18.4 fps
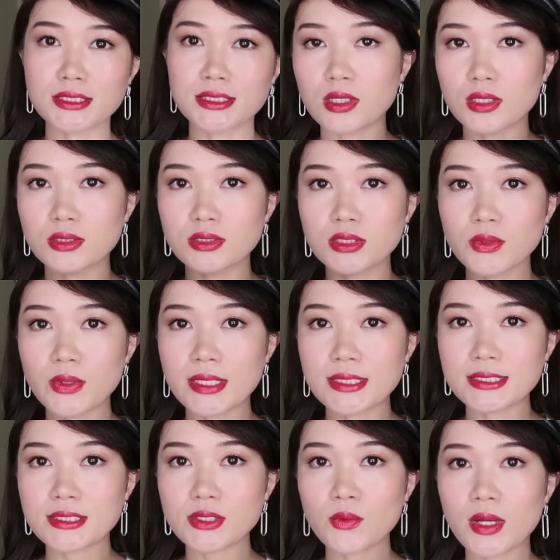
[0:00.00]
呃，这
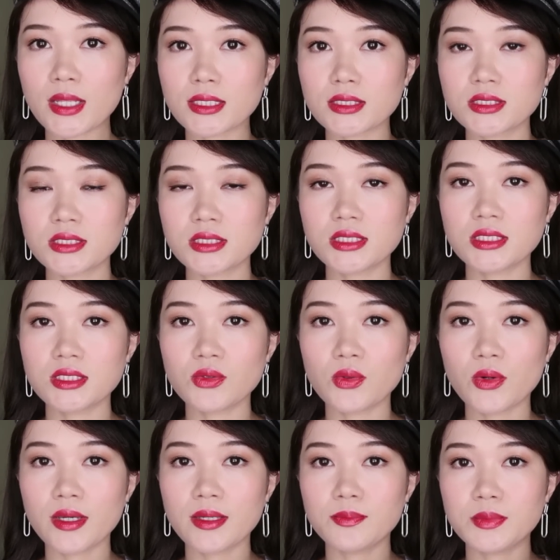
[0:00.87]
款精华的质地
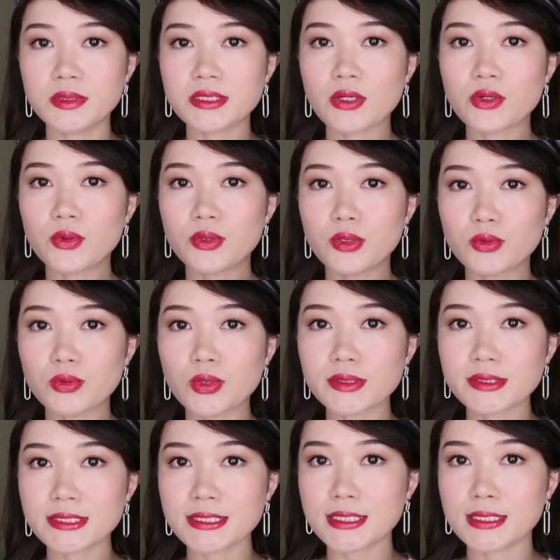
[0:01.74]
会比较有流
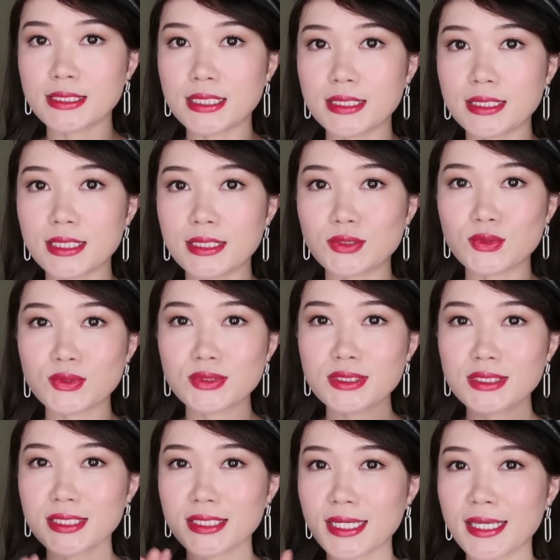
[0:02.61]
动性一点点，就
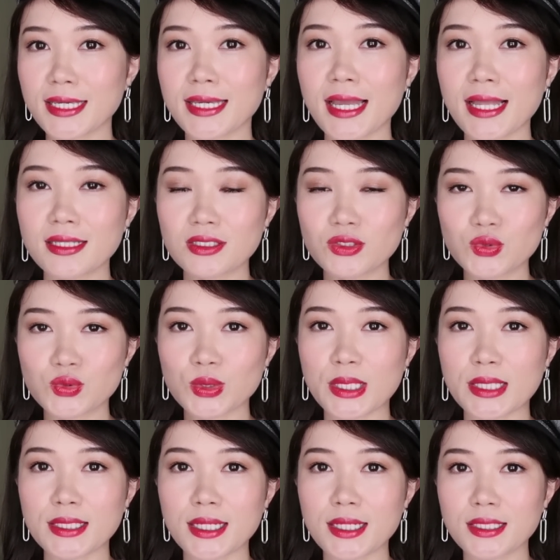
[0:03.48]
是你可以看得出
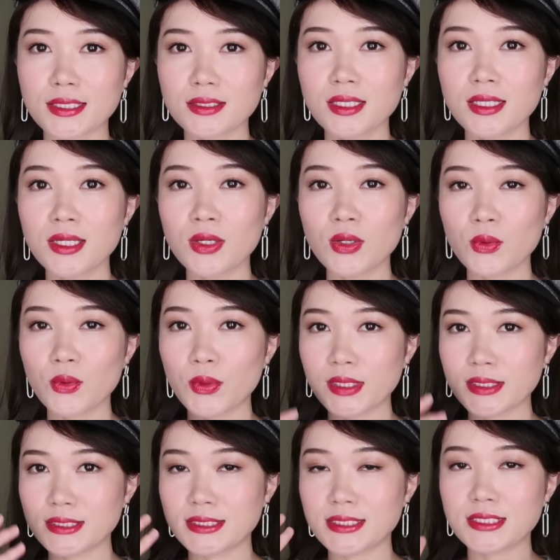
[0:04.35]
来它
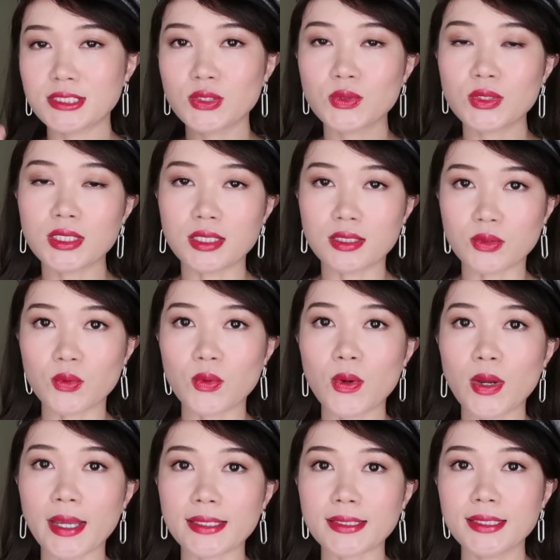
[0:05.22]
会吸收的很
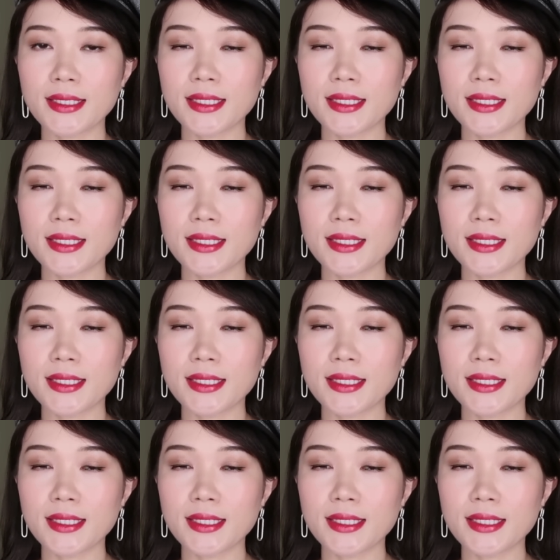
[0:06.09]
快，